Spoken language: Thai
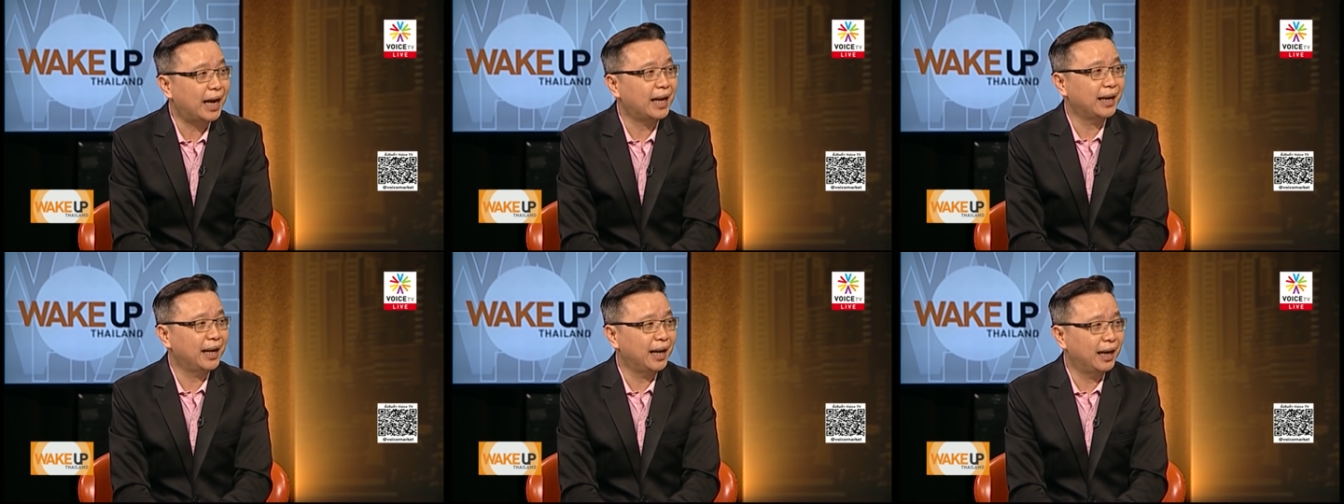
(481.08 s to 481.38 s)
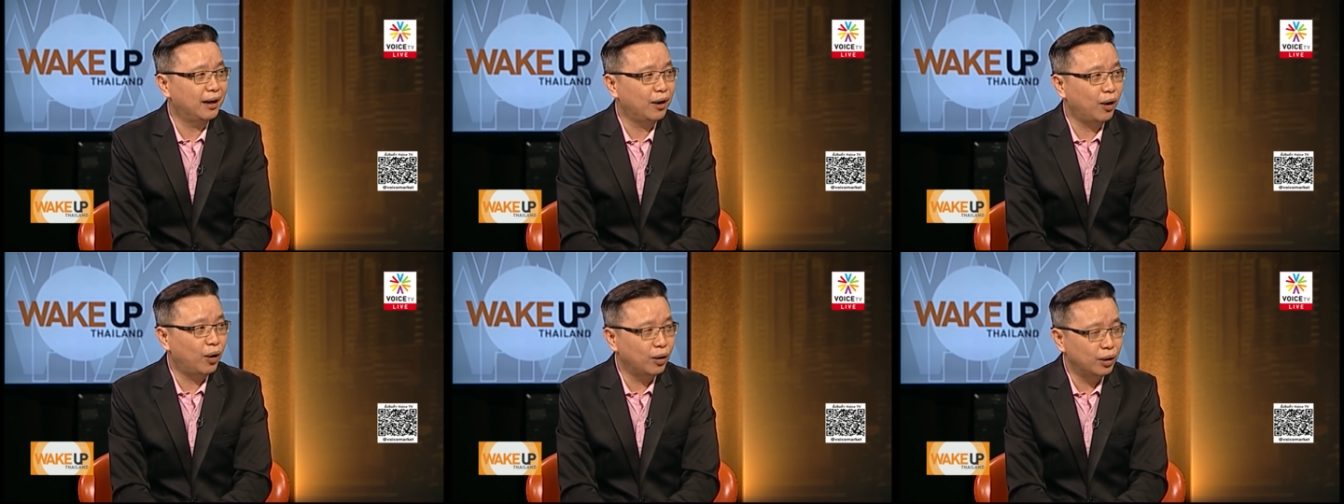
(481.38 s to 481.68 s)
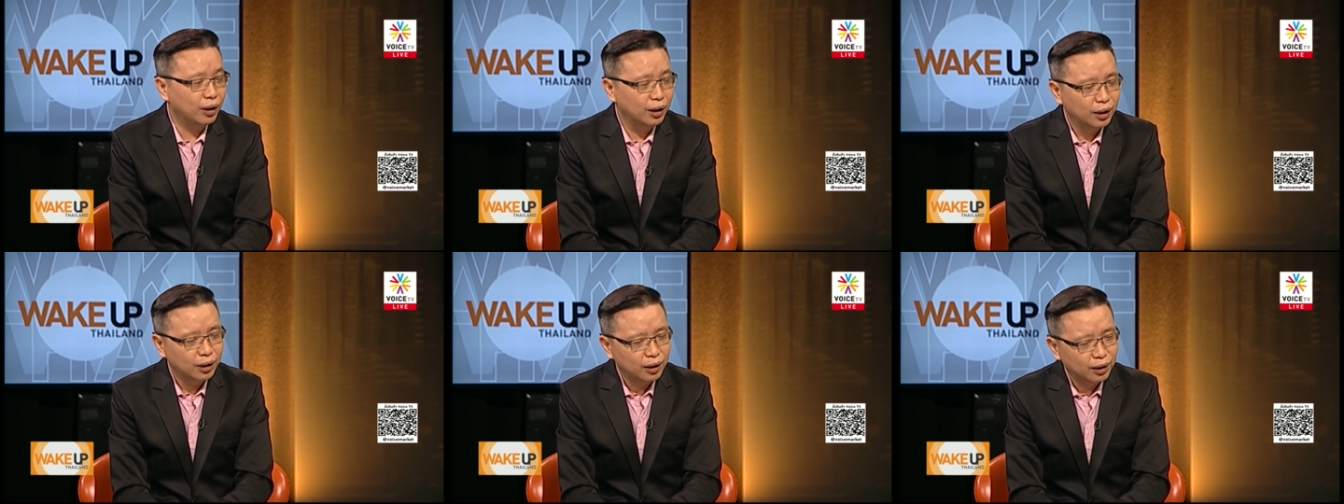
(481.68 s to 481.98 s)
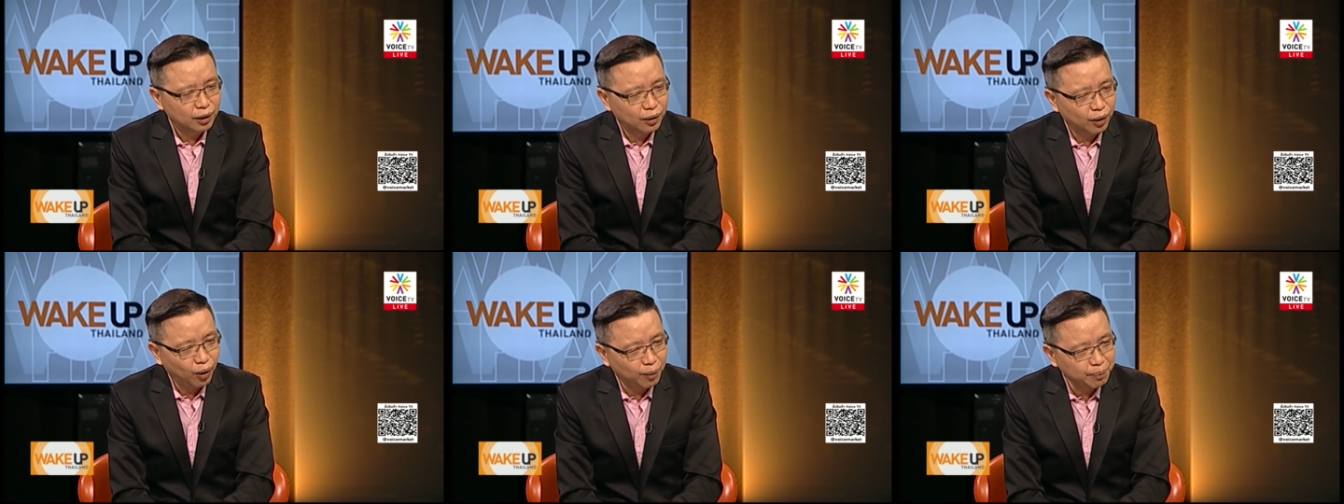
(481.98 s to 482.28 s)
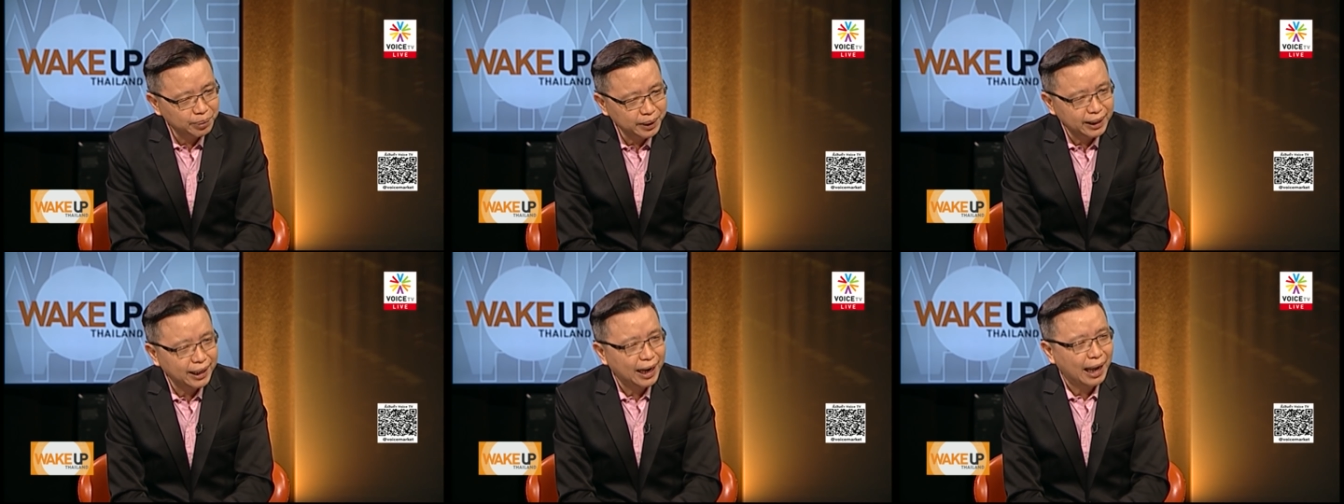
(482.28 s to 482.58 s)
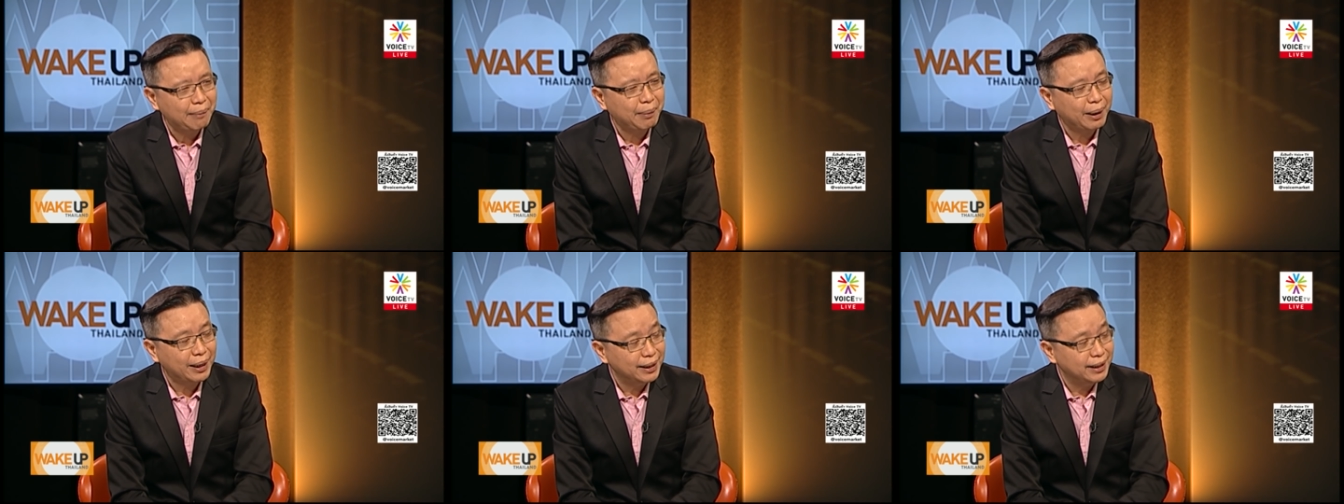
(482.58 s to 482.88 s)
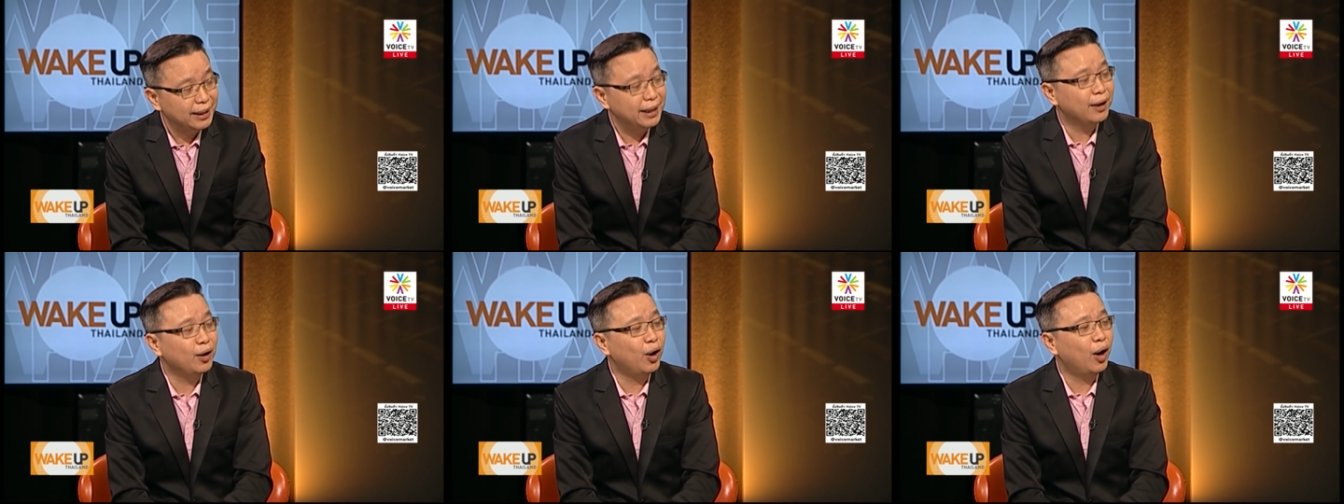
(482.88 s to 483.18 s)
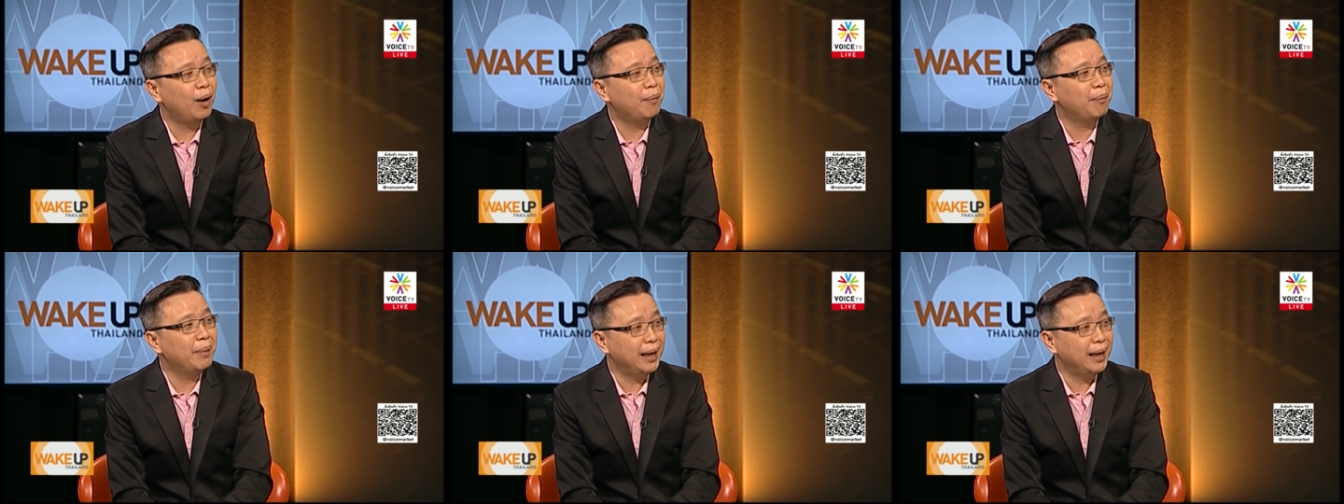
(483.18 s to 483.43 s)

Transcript: สตร์นะฮะลองลองพิจารณามันดีๆ ก็